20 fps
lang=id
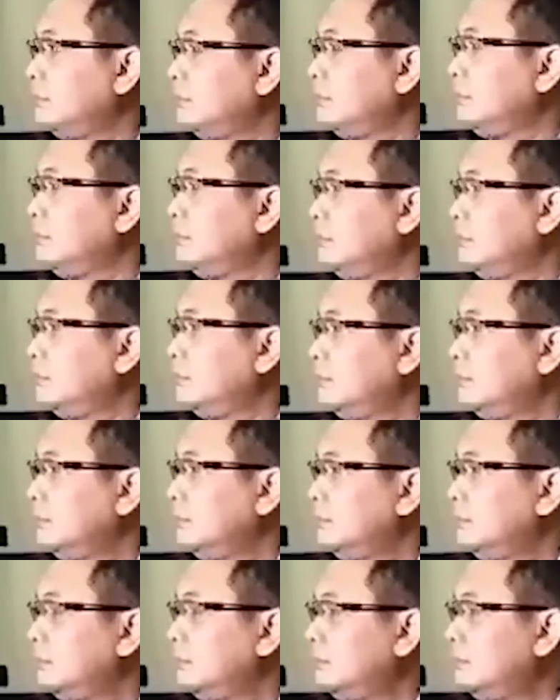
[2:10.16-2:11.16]
tidur
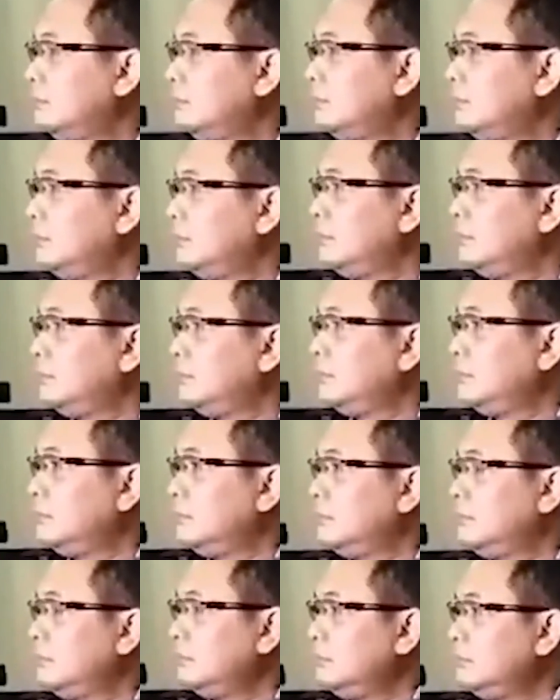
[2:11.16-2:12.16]
ataupun eh, ada
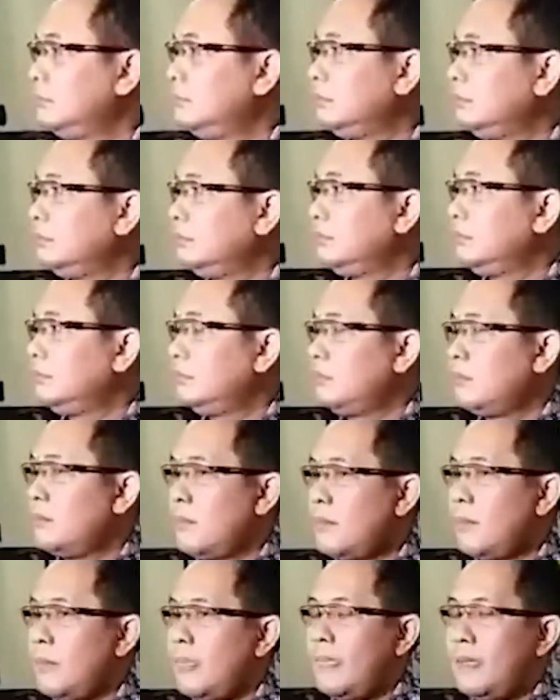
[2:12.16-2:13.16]
lag atau gimana
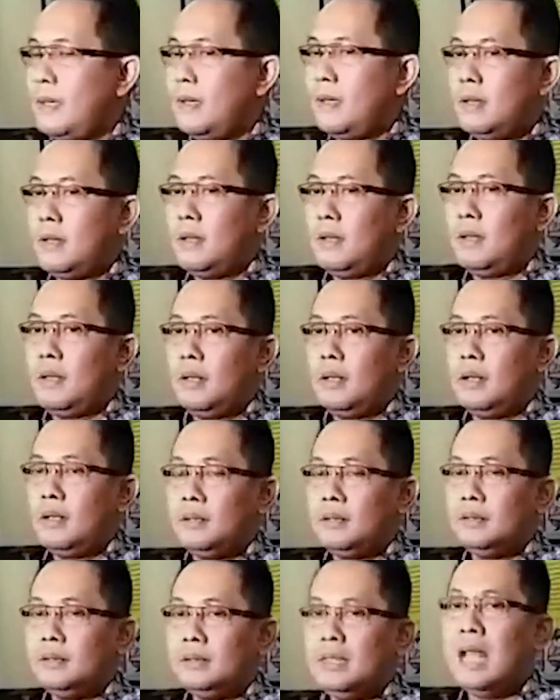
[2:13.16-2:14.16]
korban?
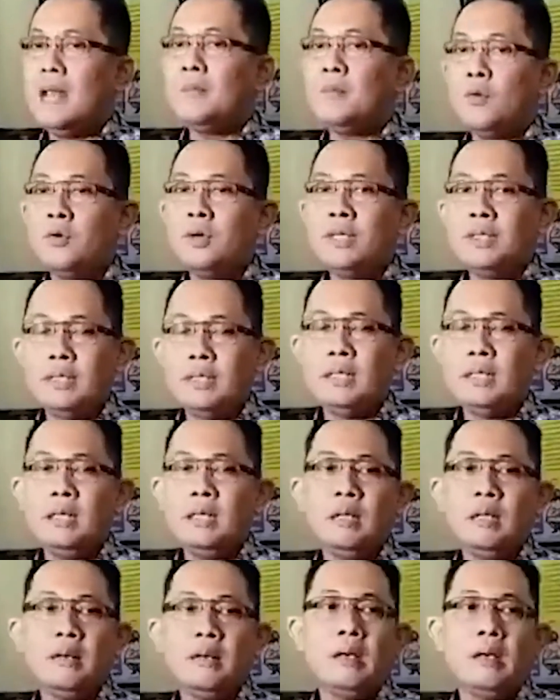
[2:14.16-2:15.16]
Dalam kondisi
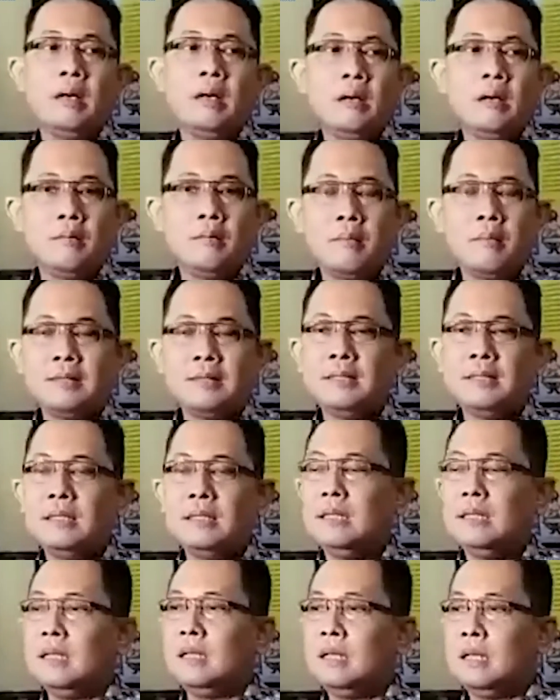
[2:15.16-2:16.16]

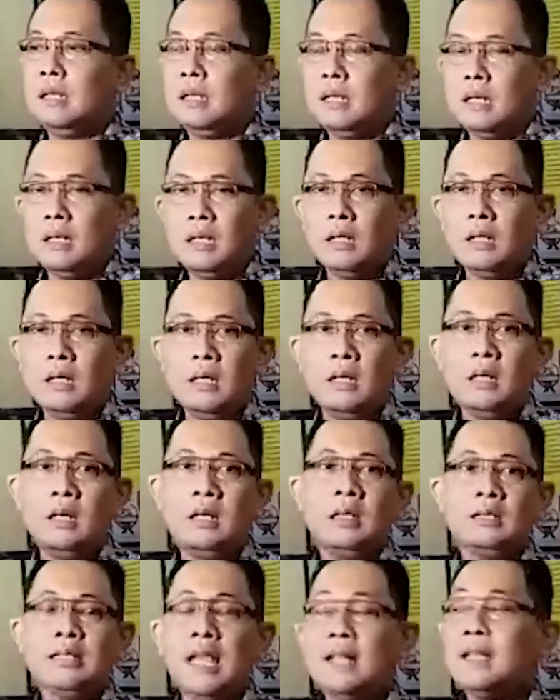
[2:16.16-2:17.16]
masih
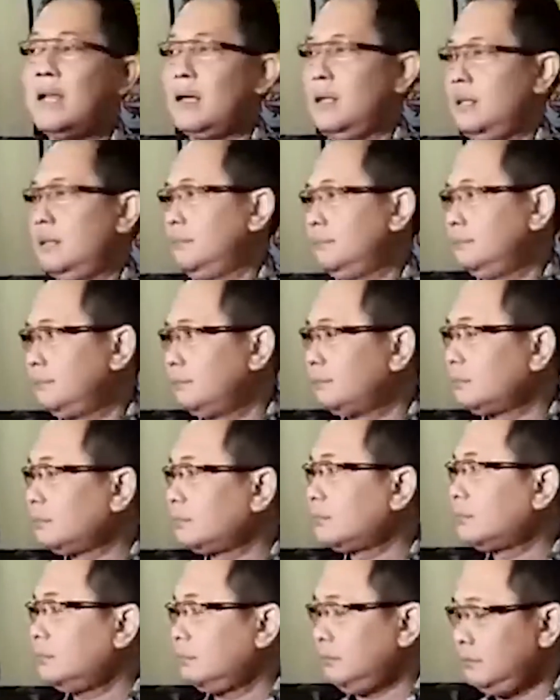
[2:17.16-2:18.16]
uh, sadar.
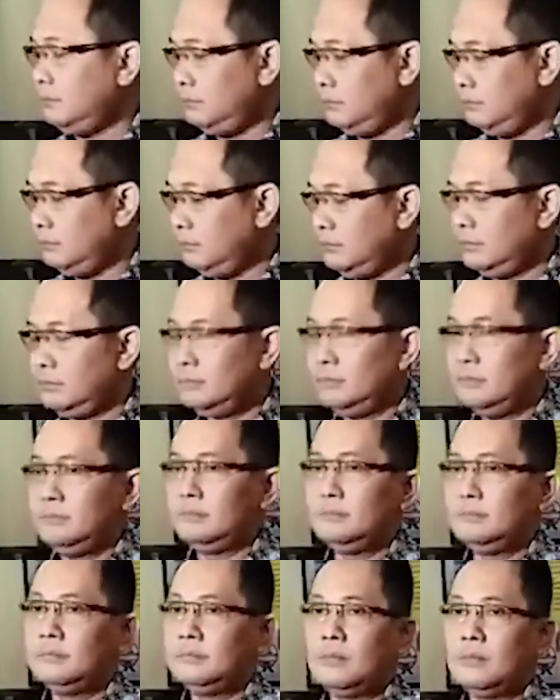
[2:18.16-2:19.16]
Apa
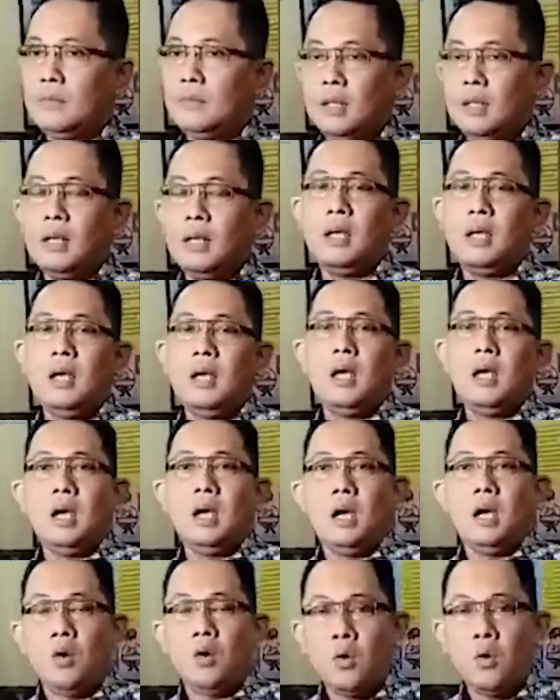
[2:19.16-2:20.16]
motif pembunuhan itu,
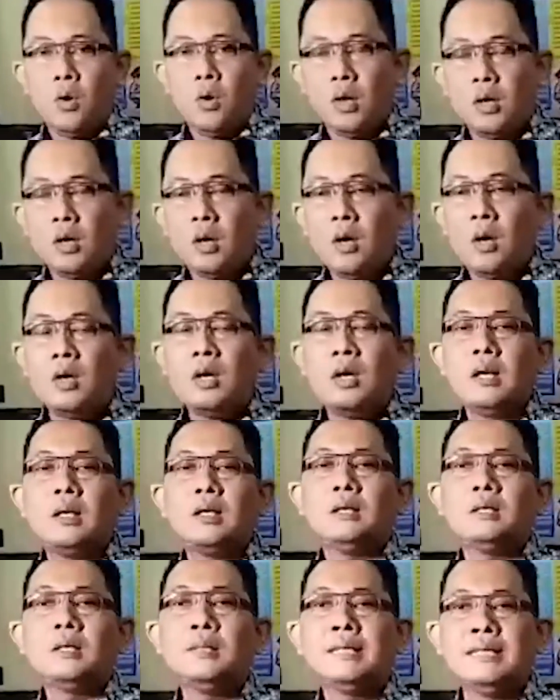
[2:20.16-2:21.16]
Pak? Sementara.
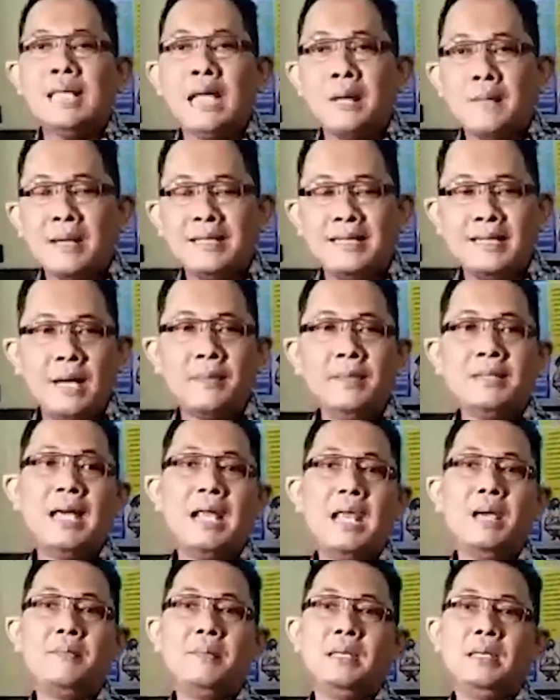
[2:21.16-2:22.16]
Sementara masih kami
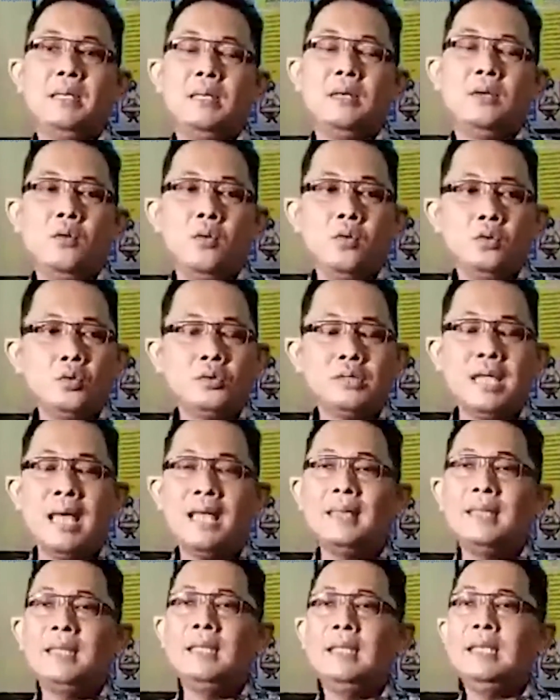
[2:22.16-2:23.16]
dalami. Untuk
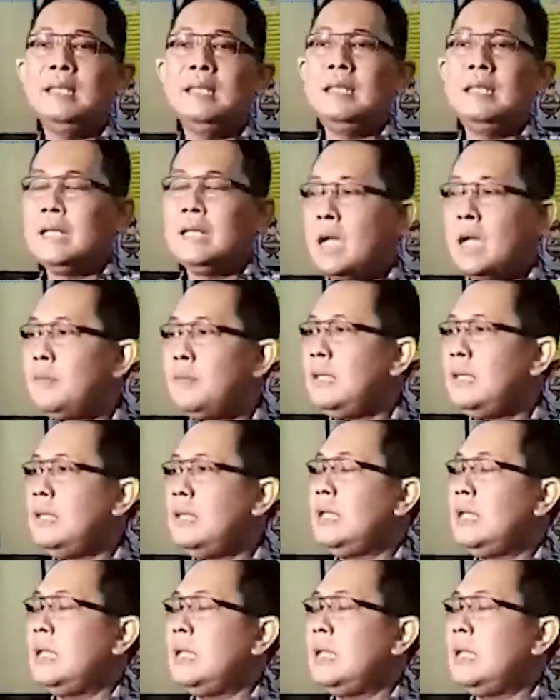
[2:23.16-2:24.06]
saat ini kami